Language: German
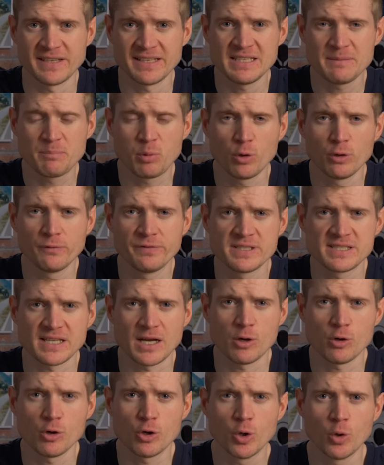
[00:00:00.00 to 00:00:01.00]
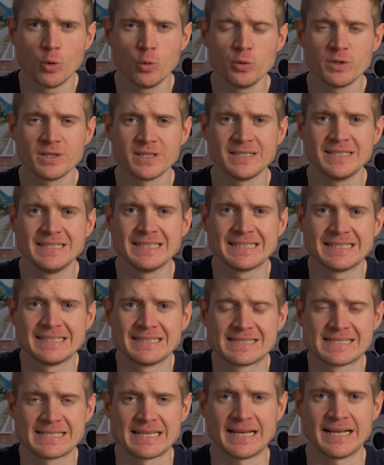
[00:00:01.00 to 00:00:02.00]
wären die Profis auch ohne ihre
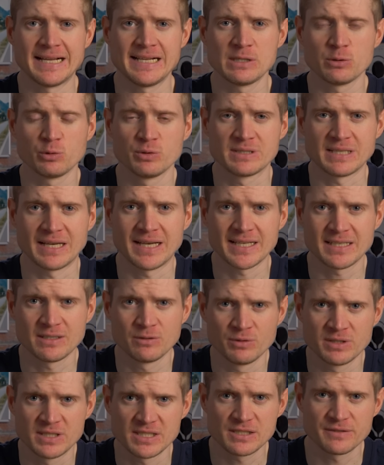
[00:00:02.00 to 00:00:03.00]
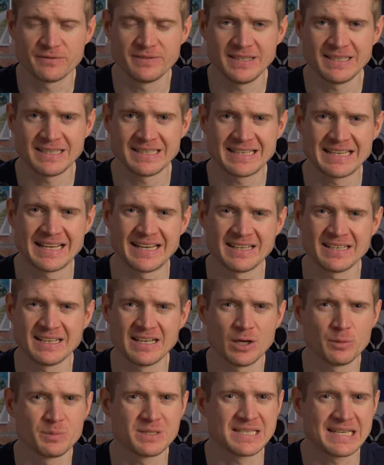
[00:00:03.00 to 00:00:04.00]
Zahlen und Daten? Und deswegen kann,
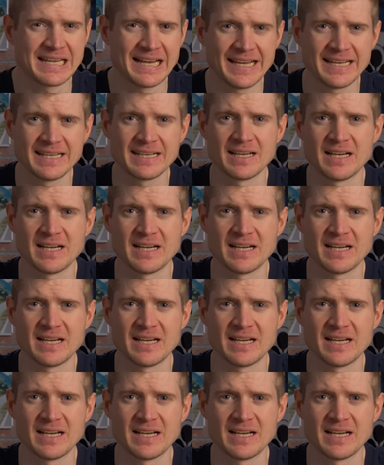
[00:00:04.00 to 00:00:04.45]
glaube ich, kein